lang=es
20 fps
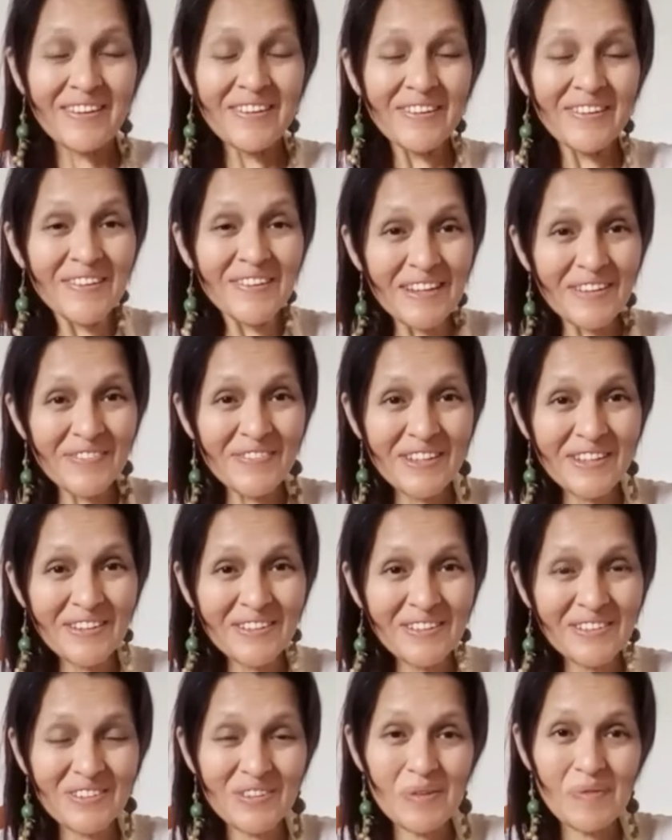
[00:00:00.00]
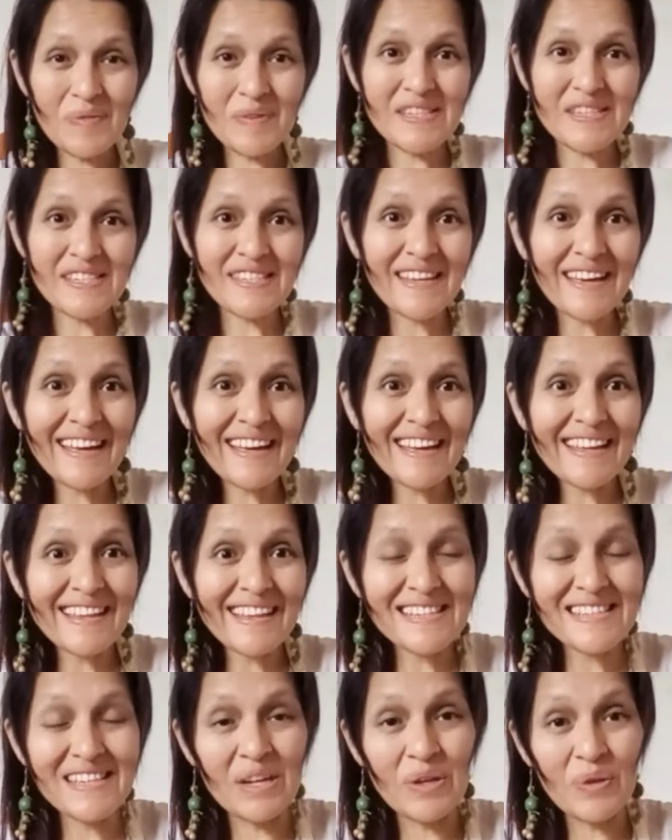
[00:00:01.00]
Hola amigos, ¿cómo están?
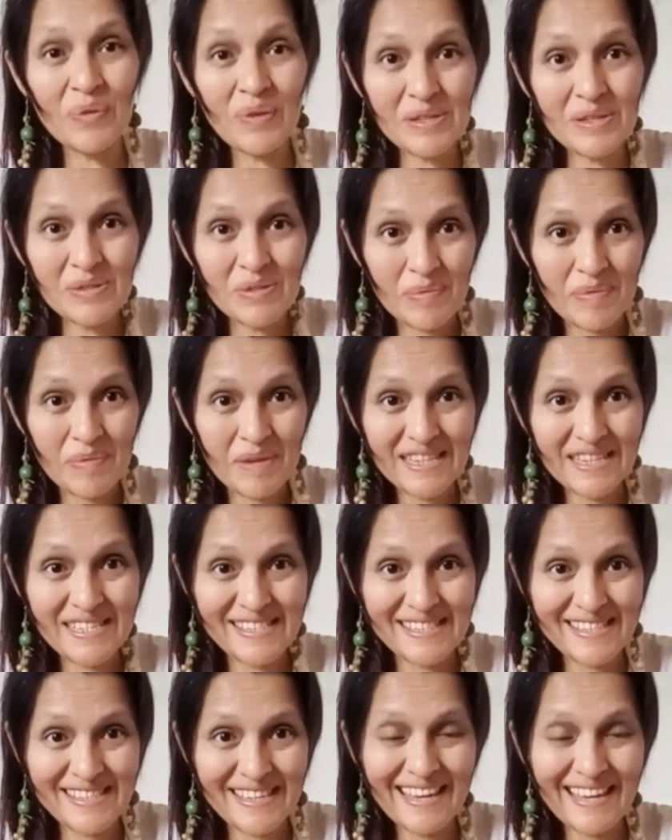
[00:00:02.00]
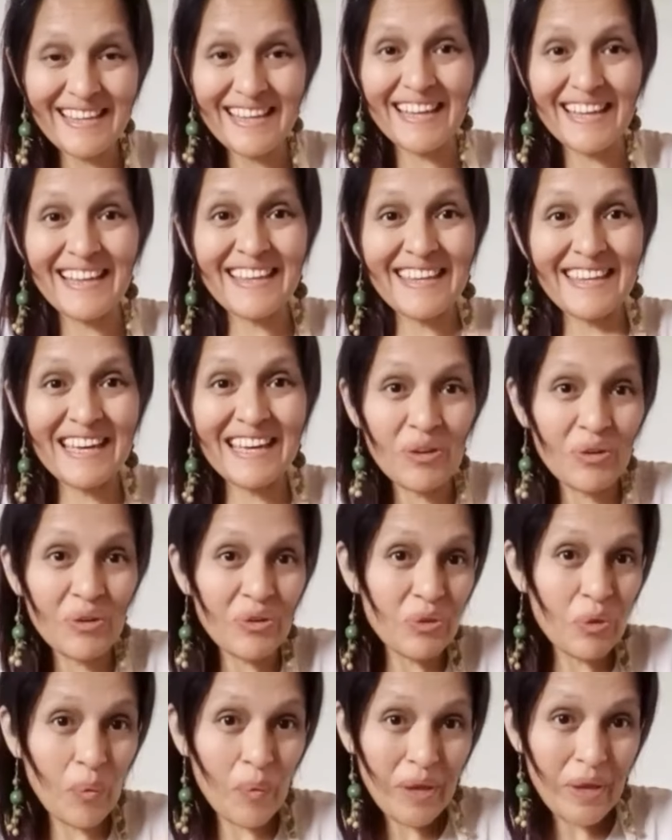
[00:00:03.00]
Les saluda a su amiga Giselle. El día de hoy
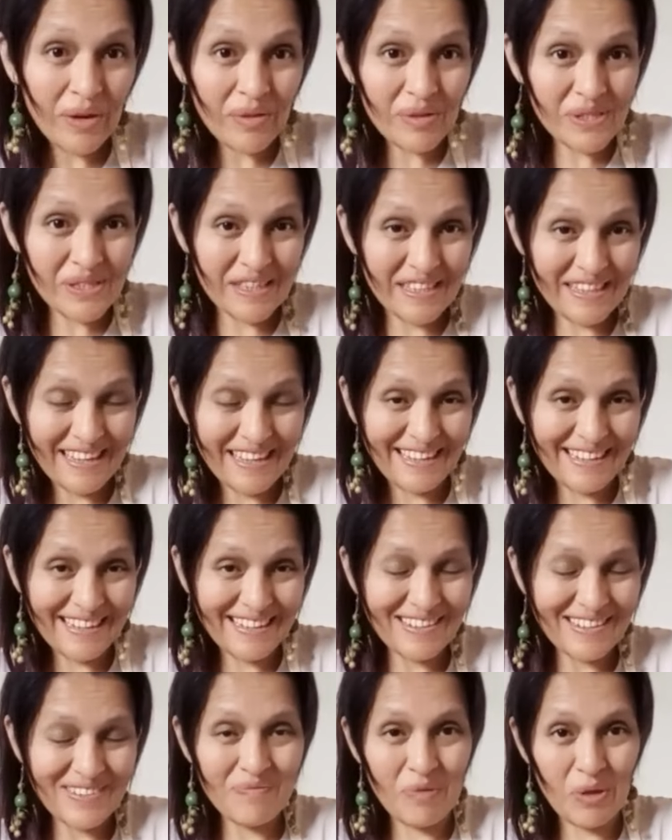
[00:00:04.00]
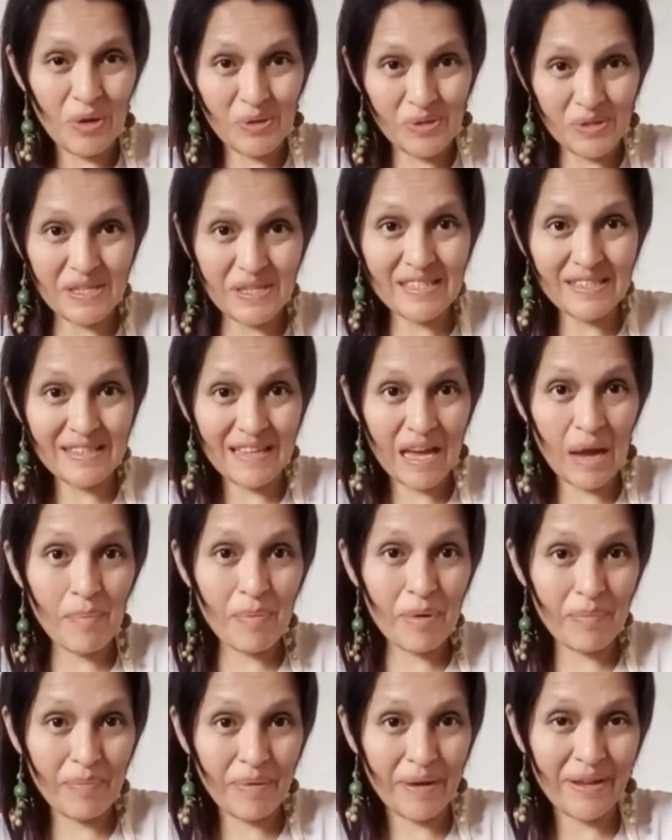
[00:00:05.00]
no voy a cocinar, pero sí estaba
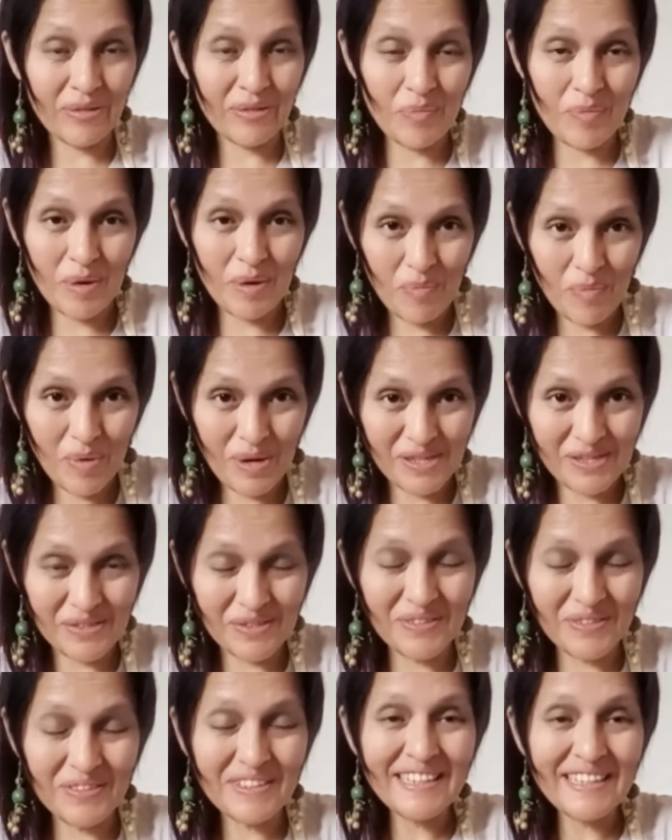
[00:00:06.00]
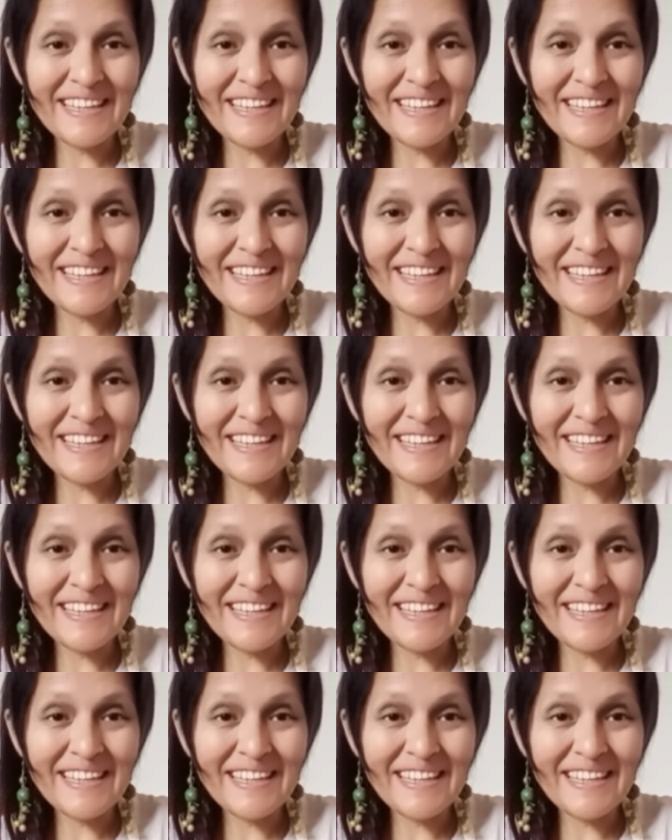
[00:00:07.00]
preparando mi almuerzo.